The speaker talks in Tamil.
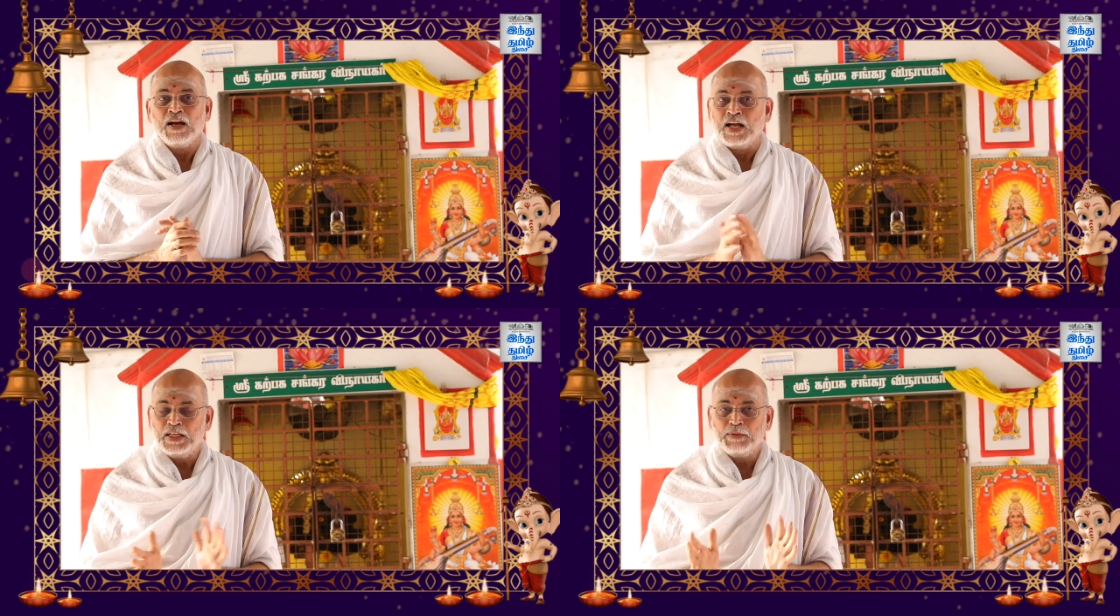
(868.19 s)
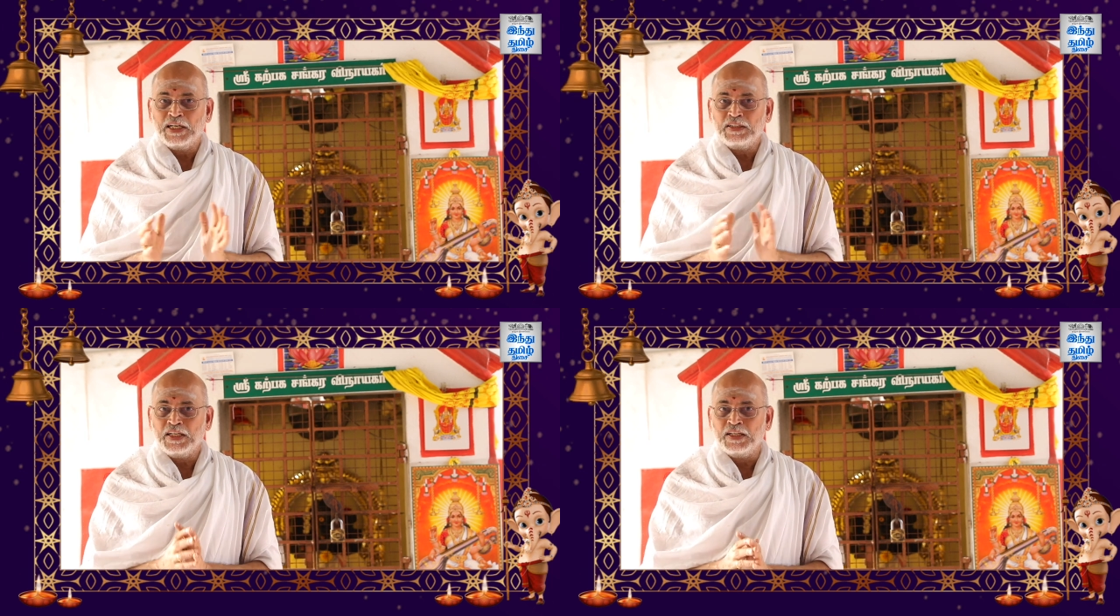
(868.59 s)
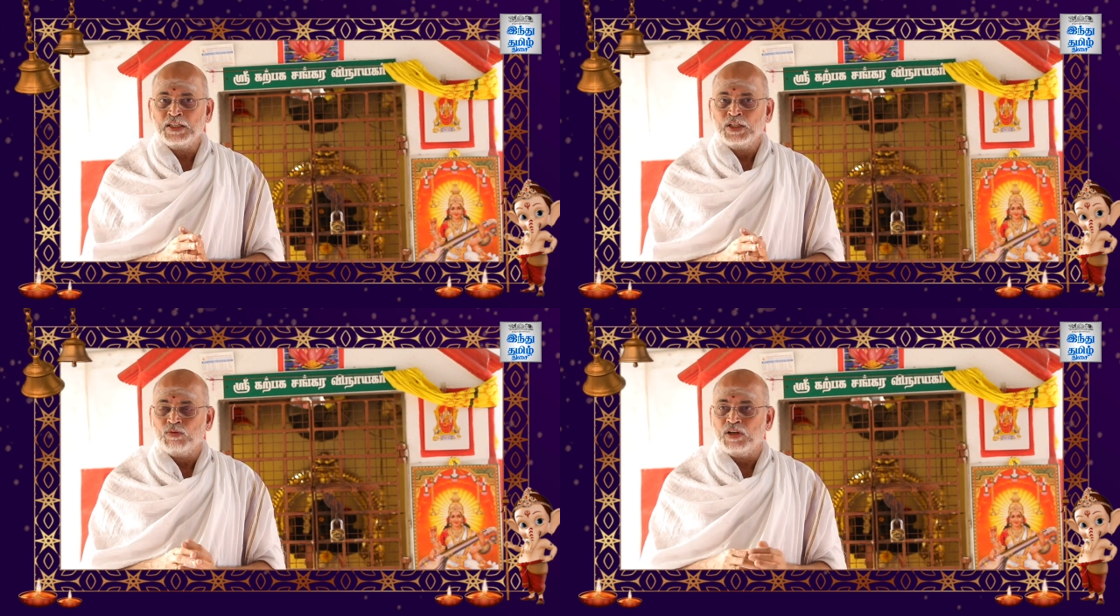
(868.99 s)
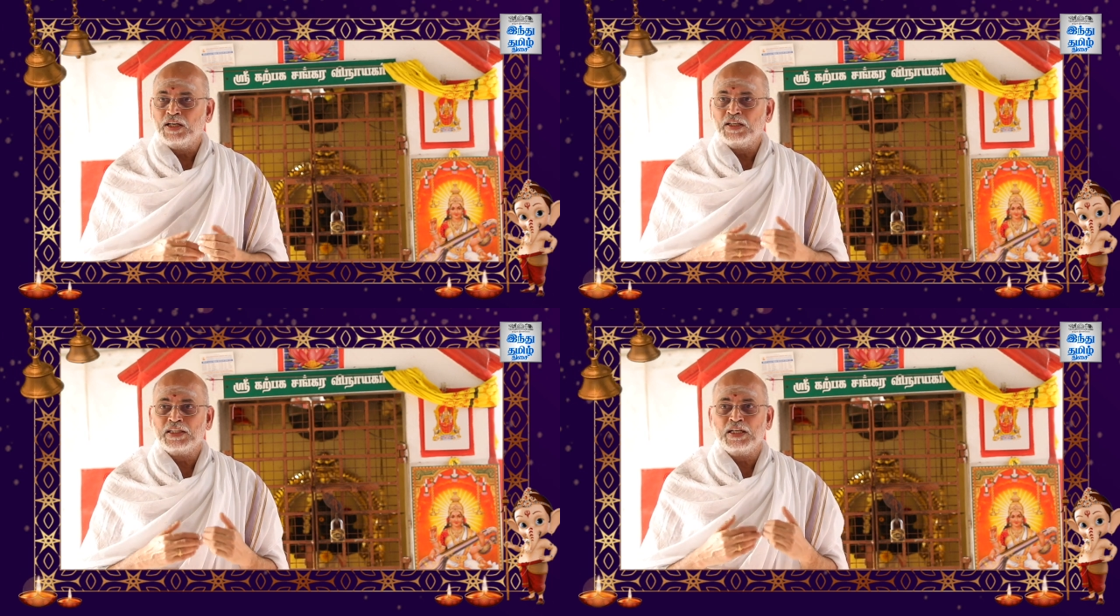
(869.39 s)
அதே மாதிரி
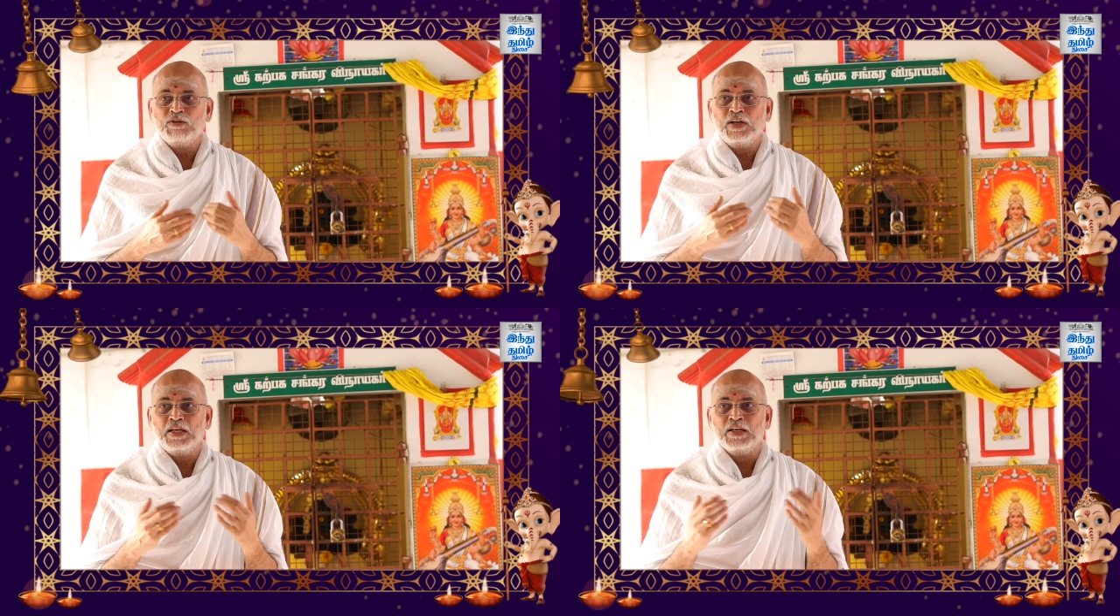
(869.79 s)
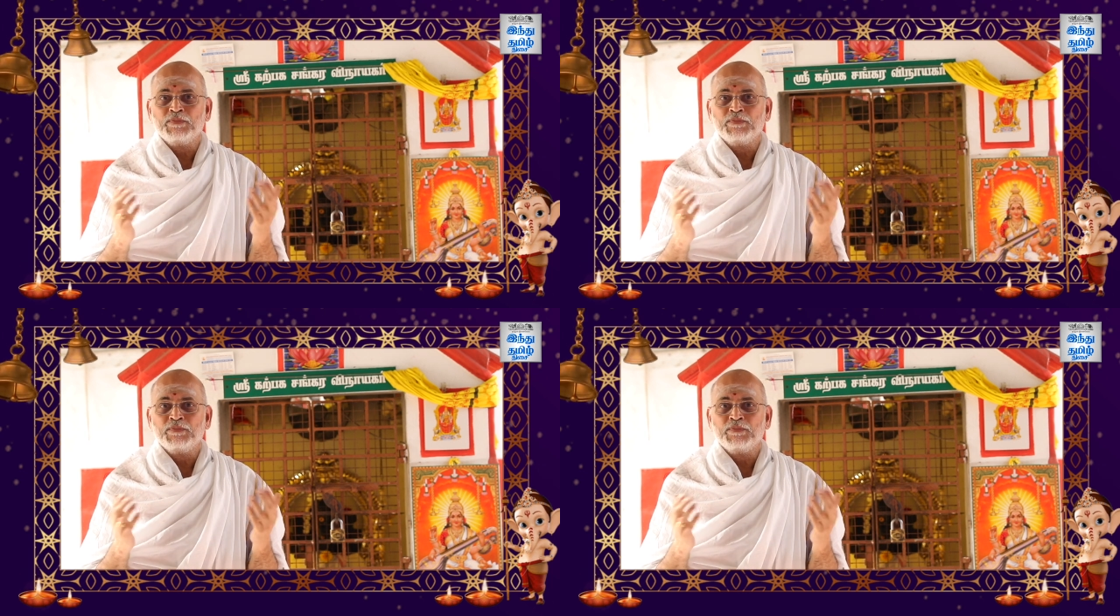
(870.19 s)
உலகத்தில் உள்ள